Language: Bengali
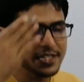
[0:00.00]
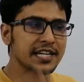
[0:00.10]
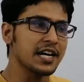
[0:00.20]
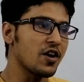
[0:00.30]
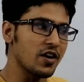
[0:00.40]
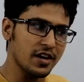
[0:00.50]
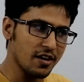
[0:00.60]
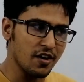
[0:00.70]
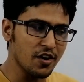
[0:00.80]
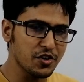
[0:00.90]
যে
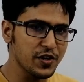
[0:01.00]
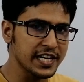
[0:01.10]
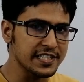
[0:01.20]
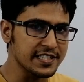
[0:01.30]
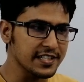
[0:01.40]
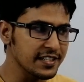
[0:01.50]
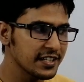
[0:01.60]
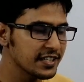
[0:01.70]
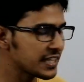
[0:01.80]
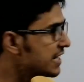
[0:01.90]
হট হয়ে গেছে
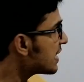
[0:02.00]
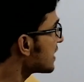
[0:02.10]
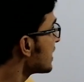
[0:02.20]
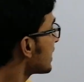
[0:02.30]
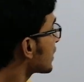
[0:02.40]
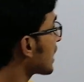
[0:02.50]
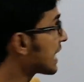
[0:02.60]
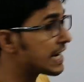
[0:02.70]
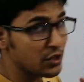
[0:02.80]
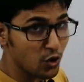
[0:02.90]
তাই না
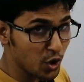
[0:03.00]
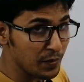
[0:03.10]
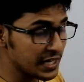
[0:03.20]
গাটা গরম